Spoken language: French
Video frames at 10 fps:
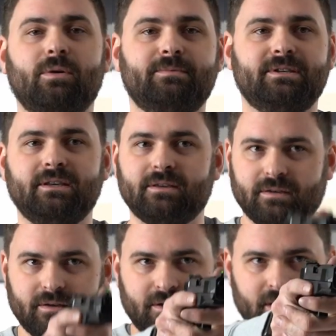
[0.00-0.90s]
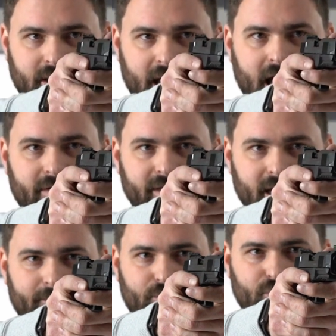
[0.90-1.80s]
optique, avec
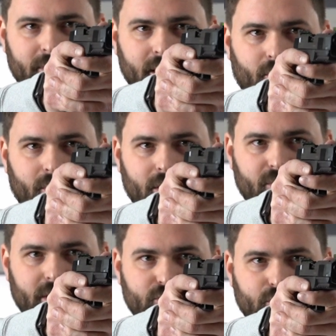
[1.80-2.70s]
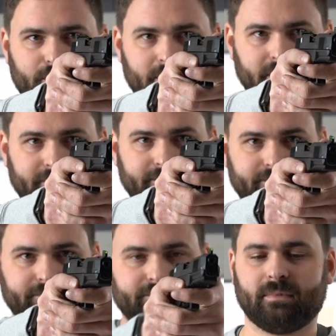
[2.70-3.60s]
un peu de lumière, on la voit super bien.
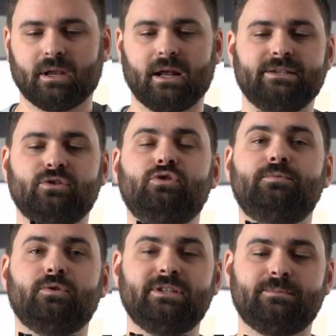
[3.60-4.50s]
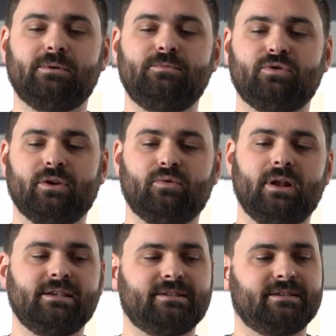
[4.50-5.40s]
Les autres options disponibles sur la
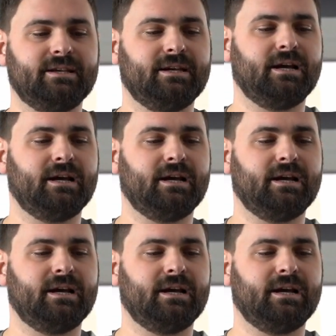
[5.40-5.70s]
culasse, c'est